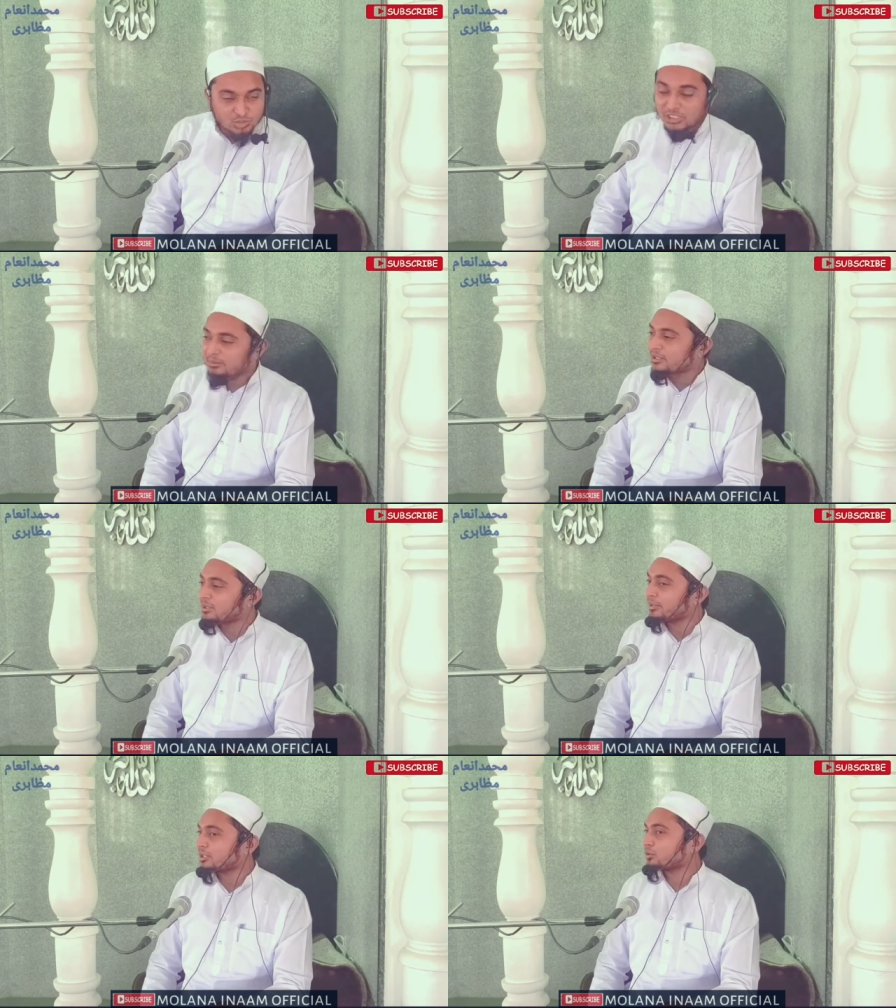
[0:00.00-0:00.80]
तो आदमी
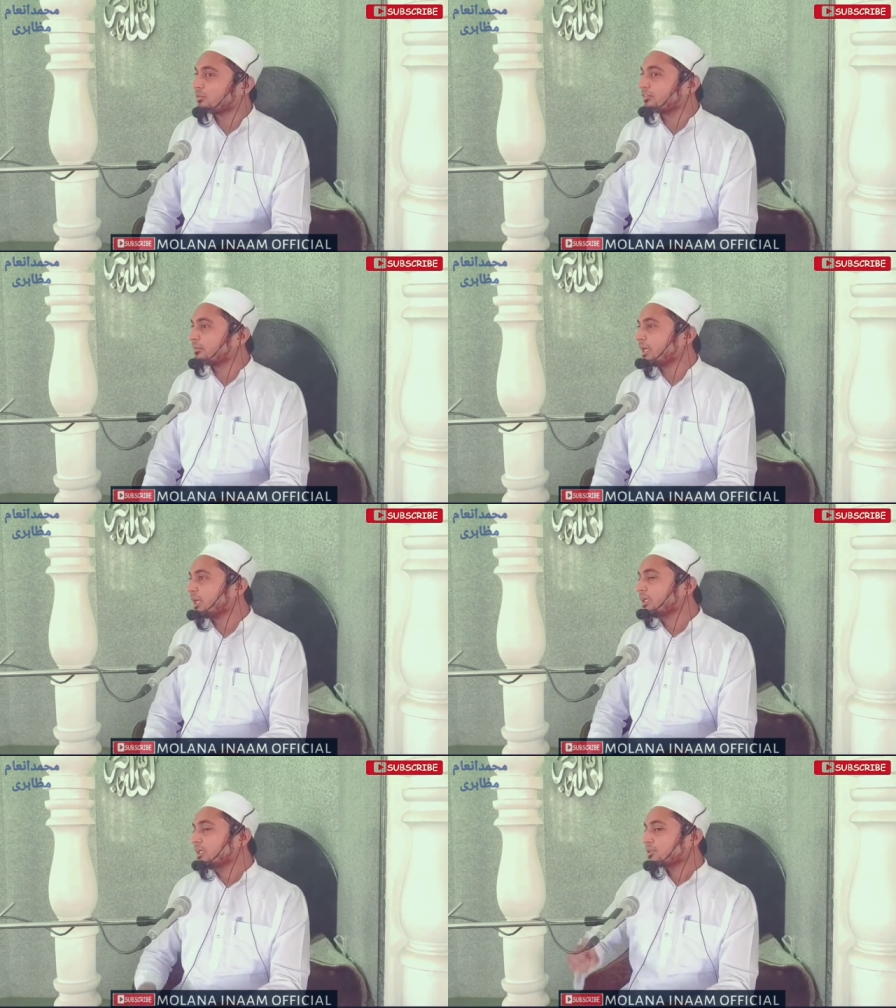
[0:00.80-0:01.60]
इससे बचे तो उन्होंने
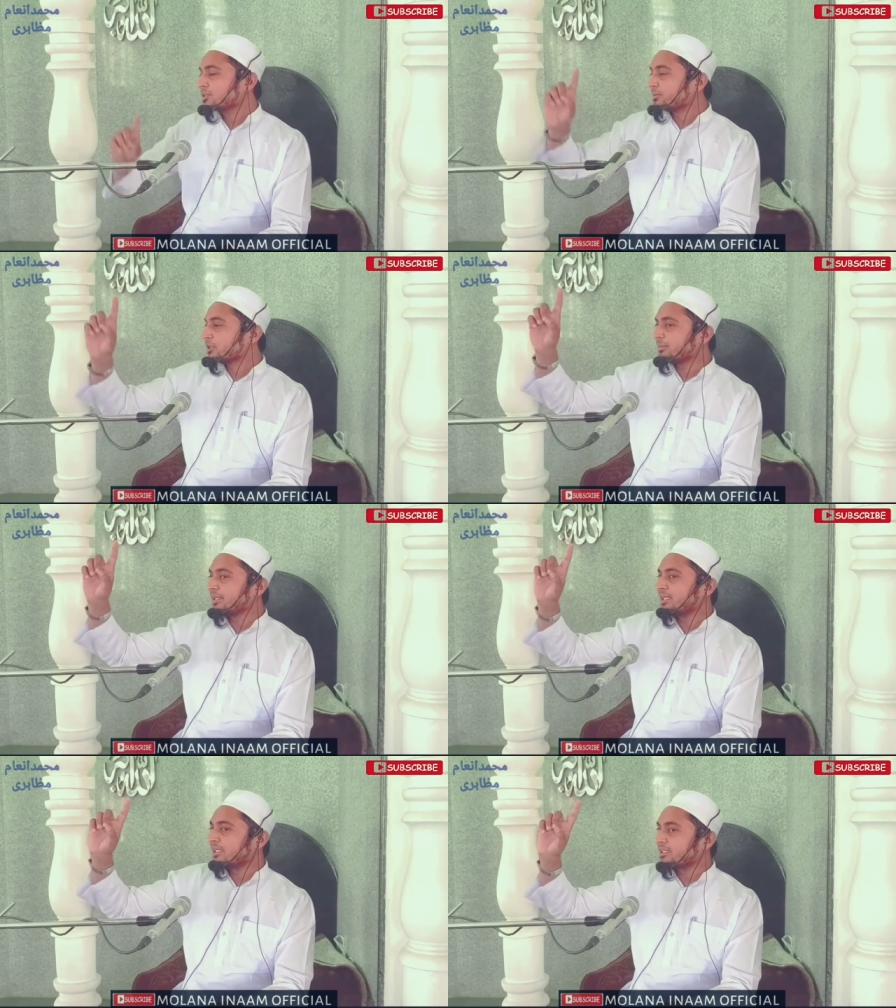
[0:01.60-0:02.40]
फरमाया सबसे
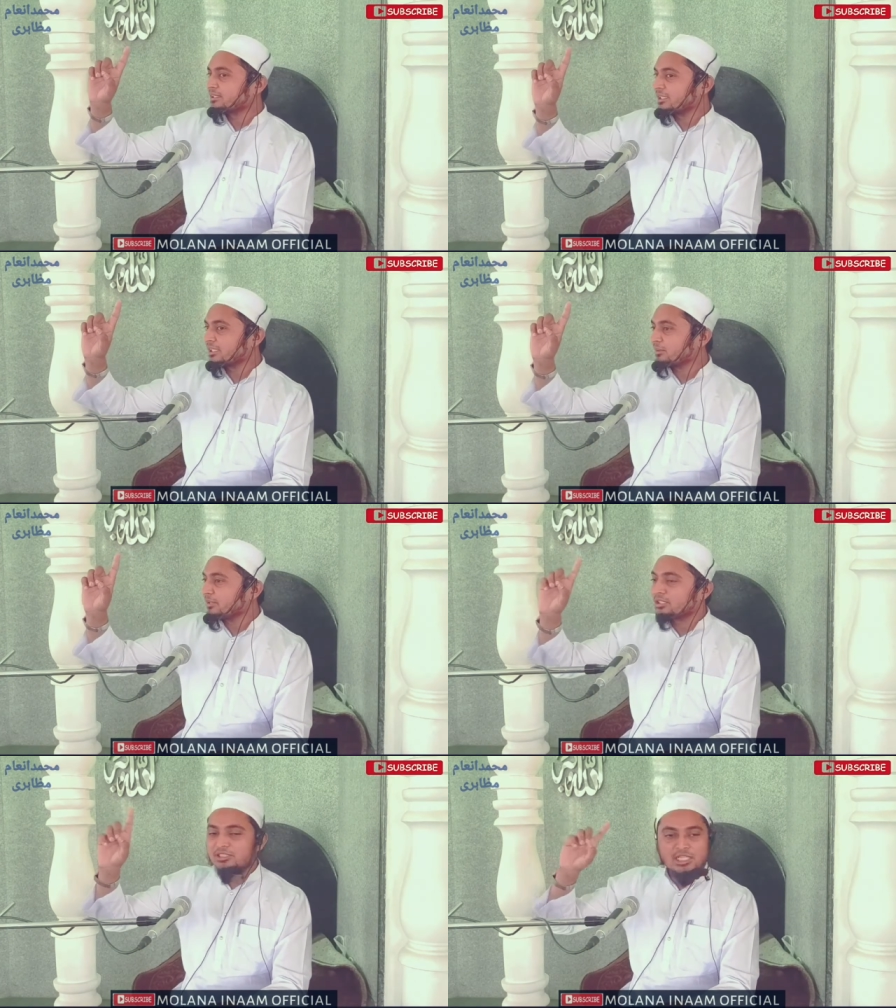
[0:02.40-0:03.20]
पहली आदत यह है कि
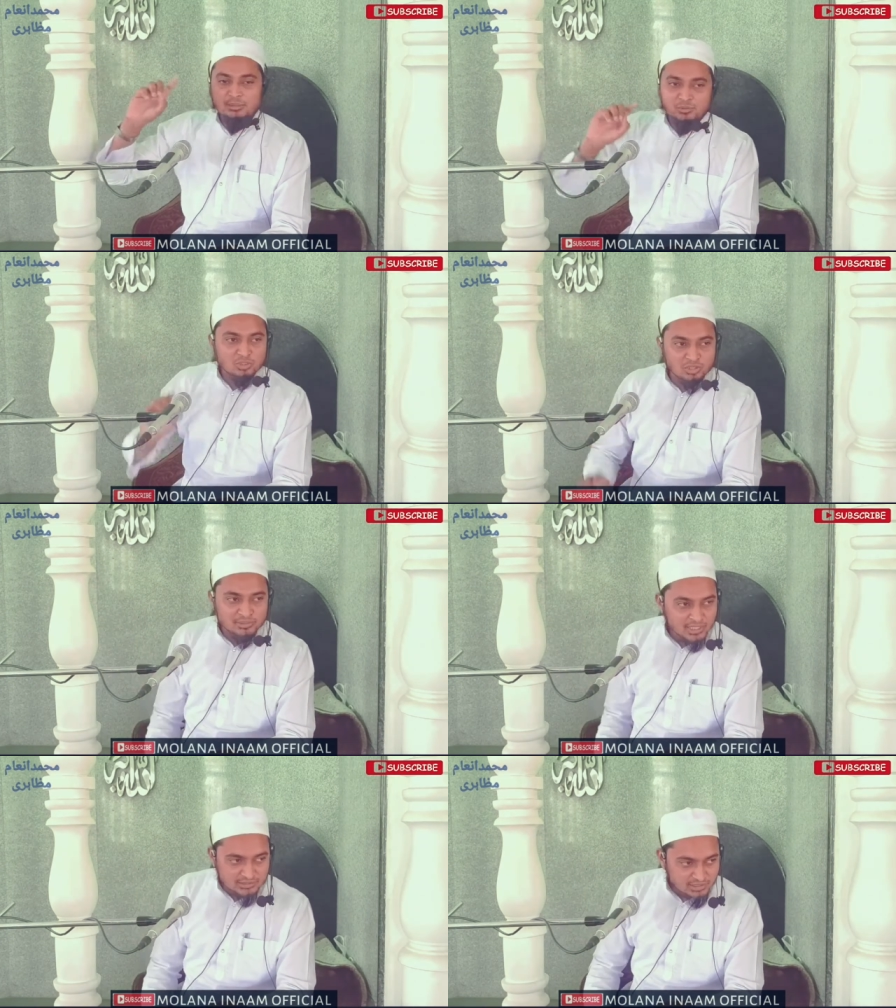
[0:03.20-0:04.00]
मैंने शराब को
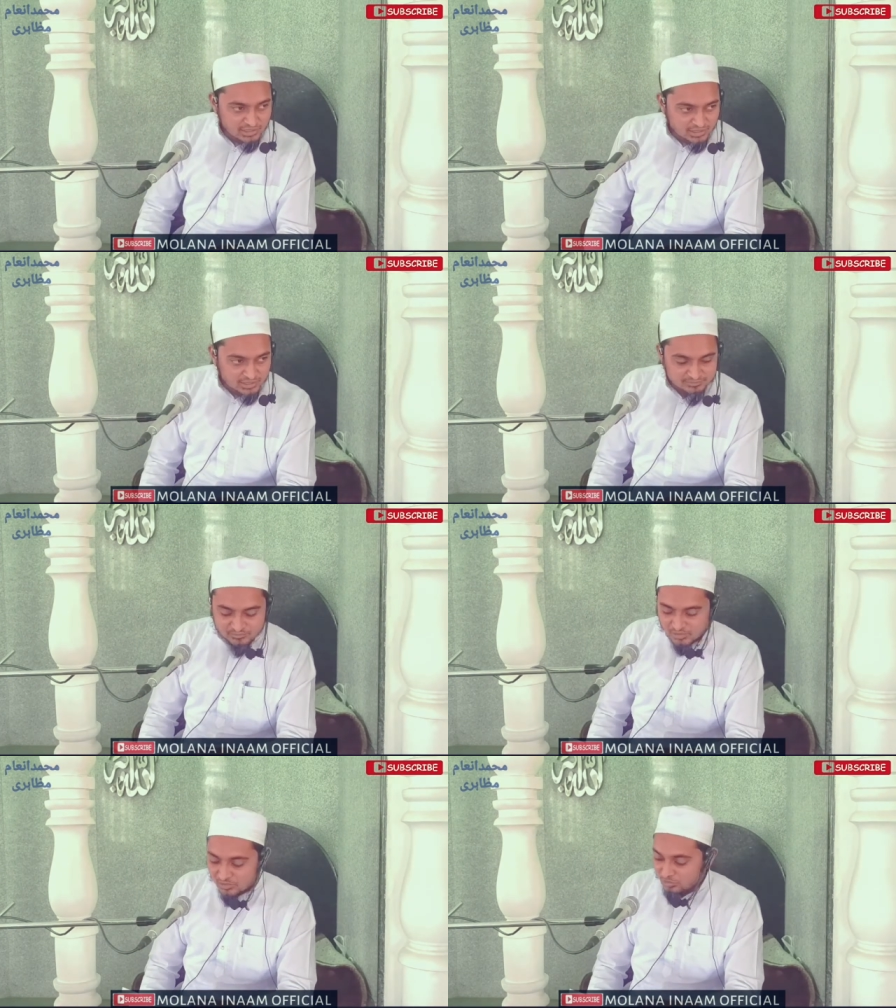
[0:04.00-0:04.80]
कभी हाथ नहीं लगाया
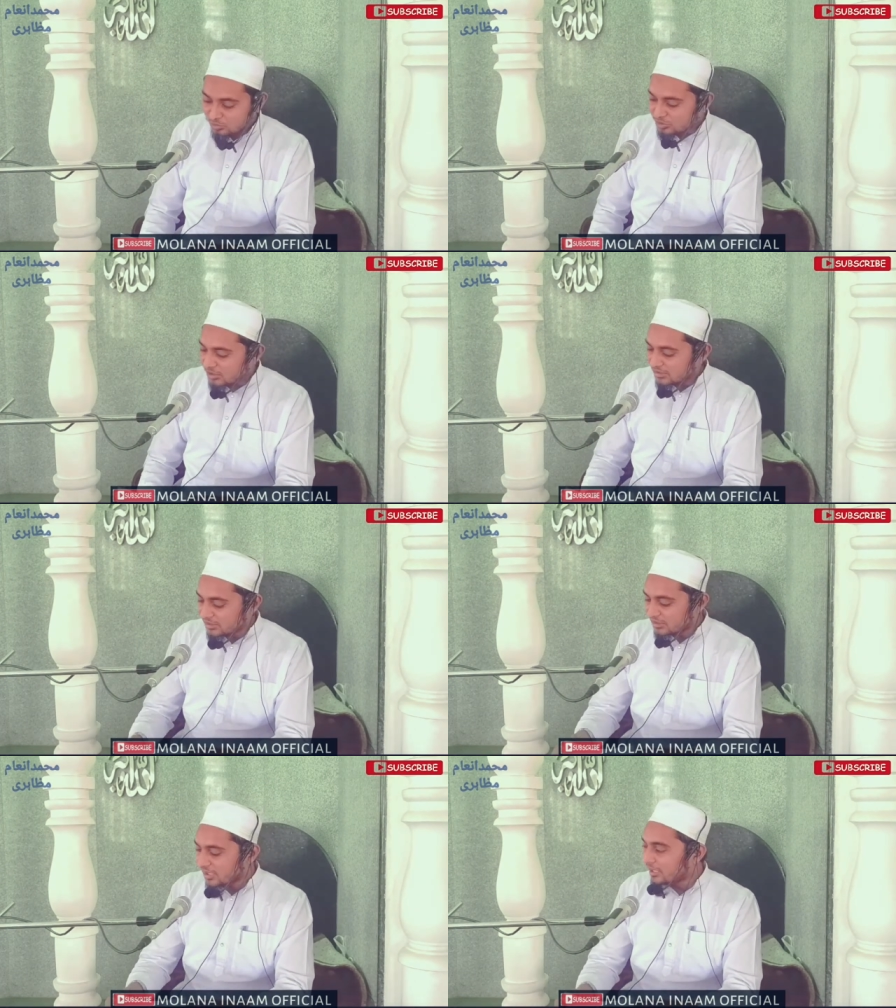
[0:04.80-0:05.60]
दूसरी
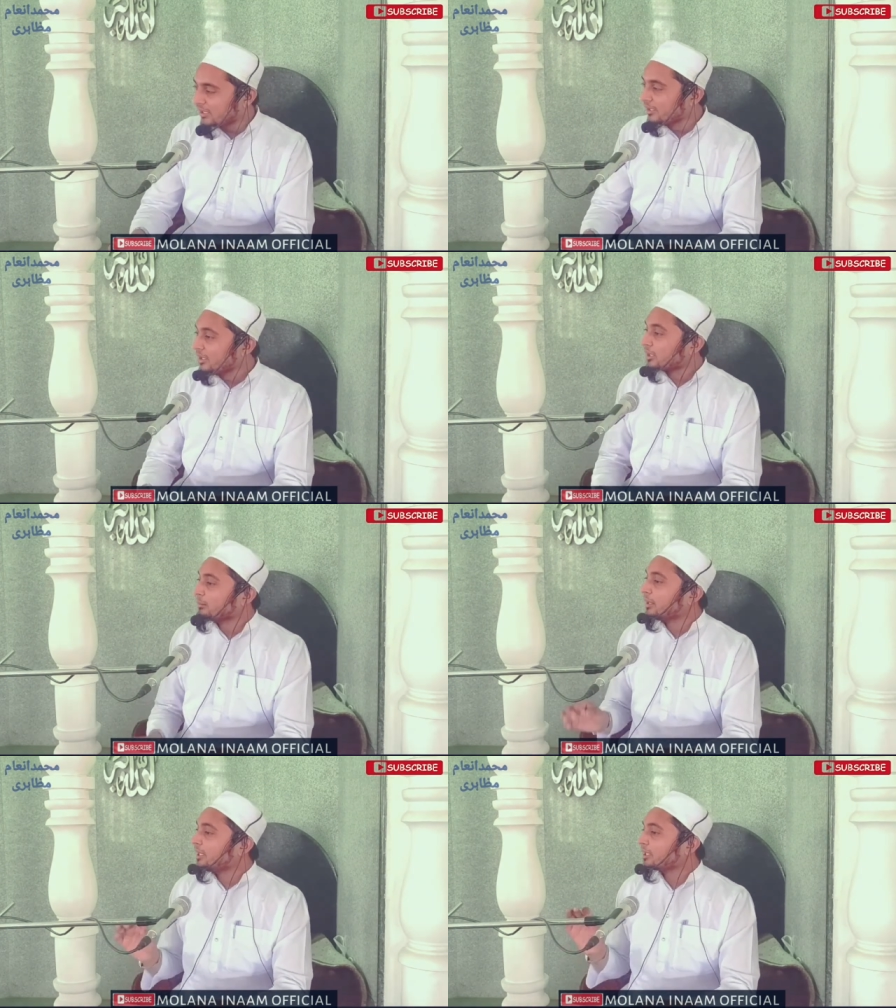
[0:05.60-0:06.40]
आदत क्या है
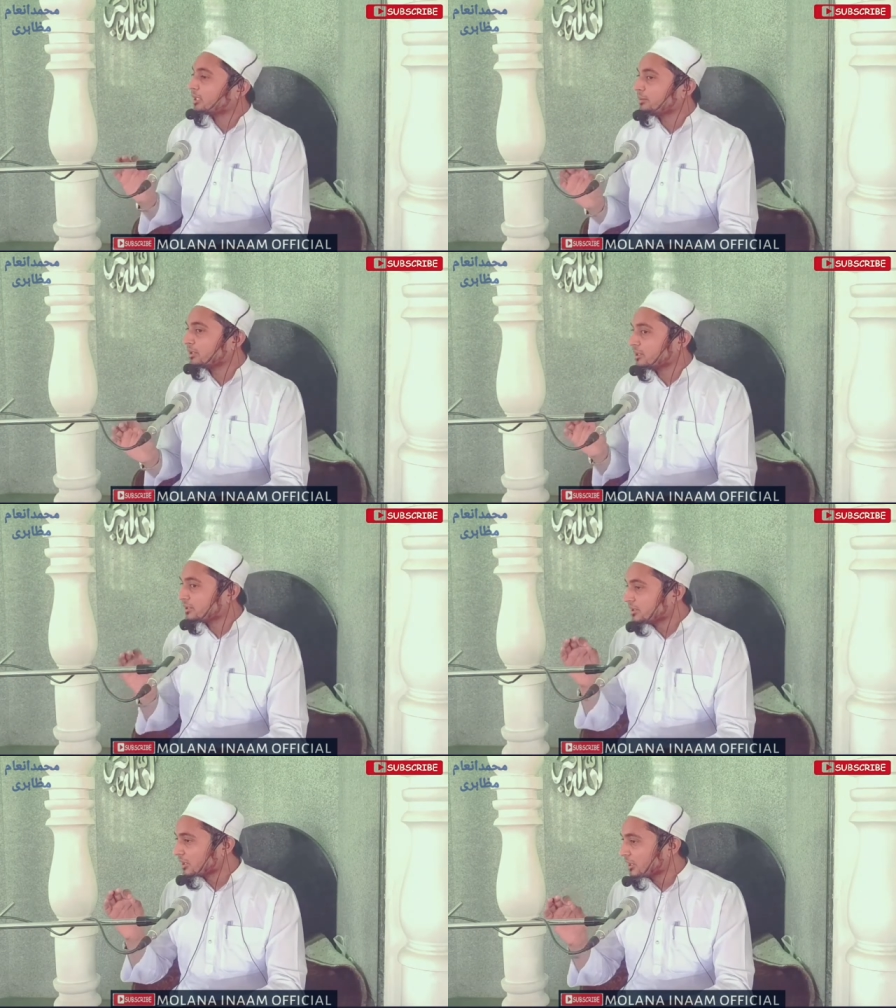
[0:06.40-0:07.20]
कि मैंने कभी
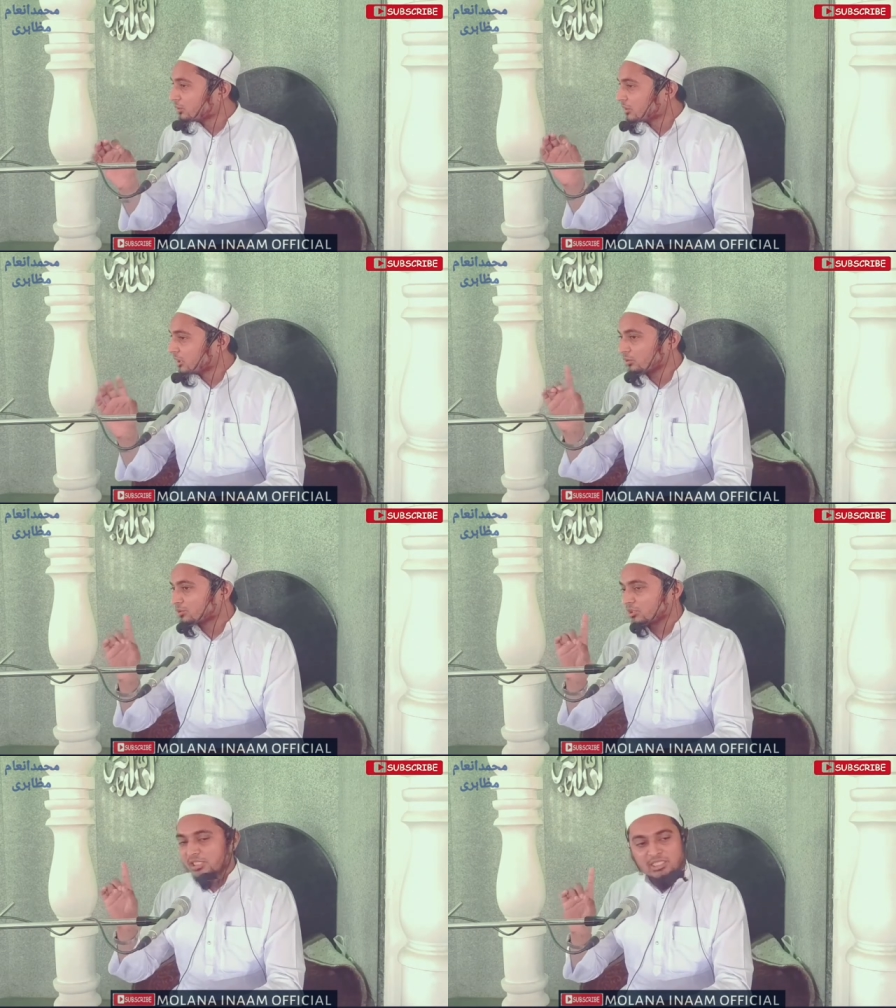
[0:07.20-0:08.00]
किसी गैरुल्लाह को
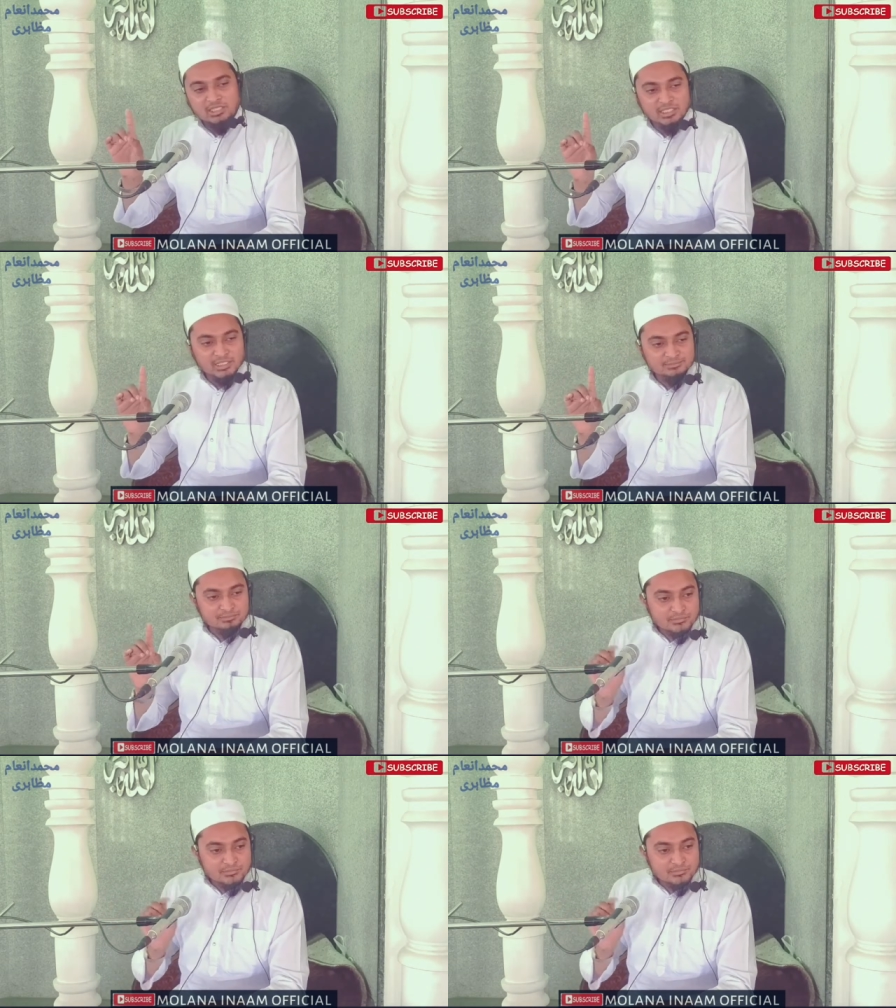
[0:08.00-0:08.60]
सजा नहीं किया